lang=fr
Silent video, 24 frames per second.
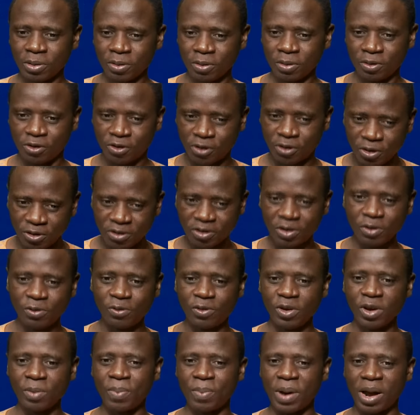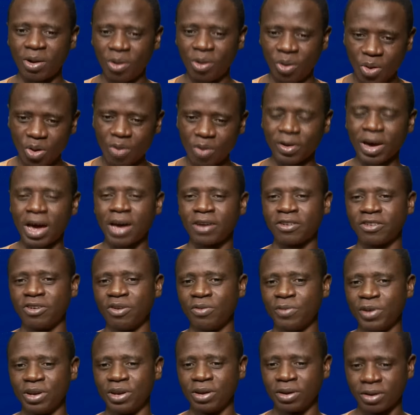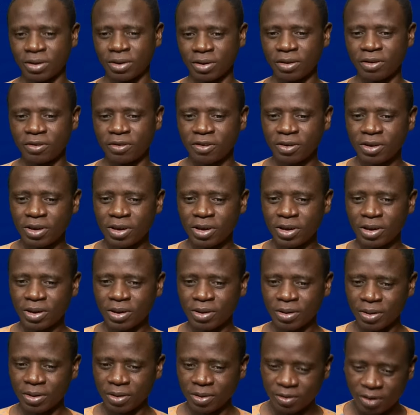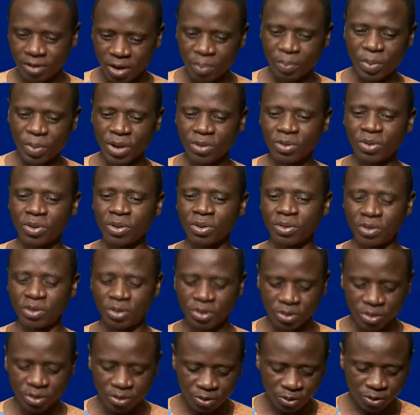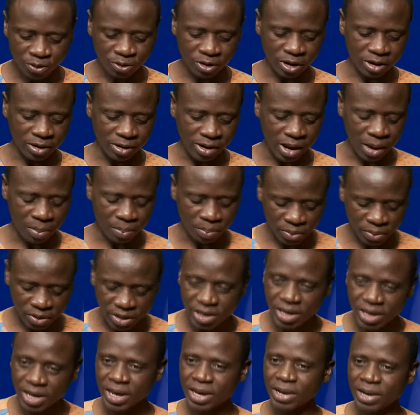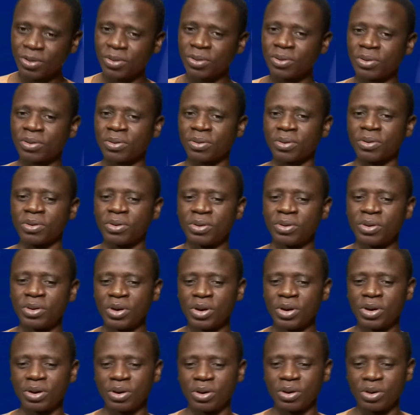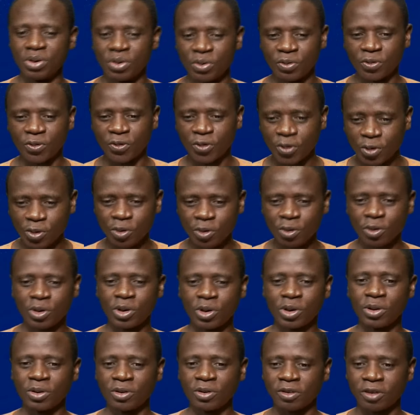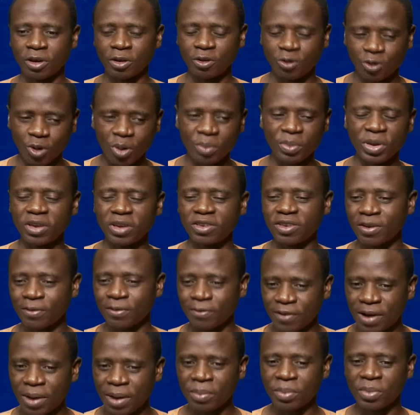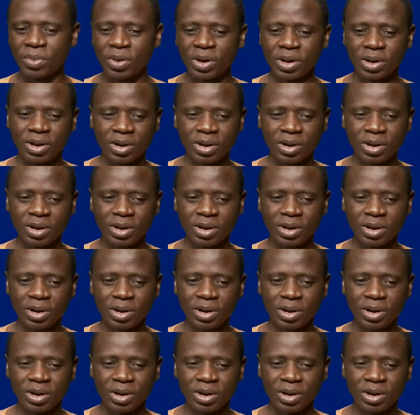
justifiés par l'œuvre achevée de Christ, dépendent euh, dépend donc de la prière donc que euh, font ces hommes et ces femmes